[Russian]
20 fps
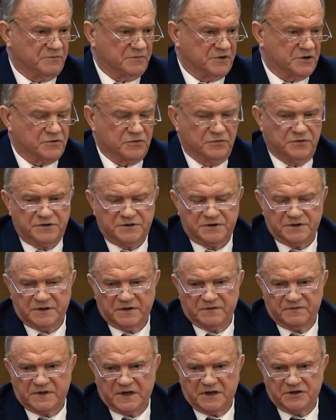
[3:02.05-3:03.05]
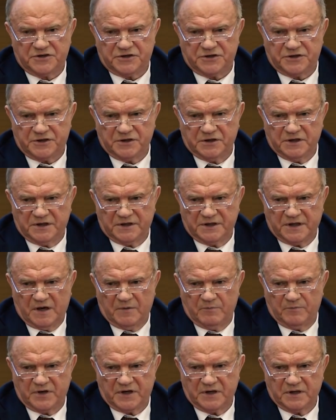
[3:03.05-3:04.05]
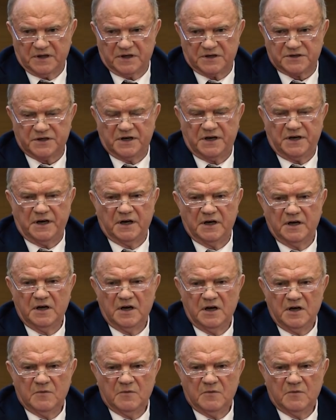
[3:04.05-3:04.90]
Мишустина втащило нам предложение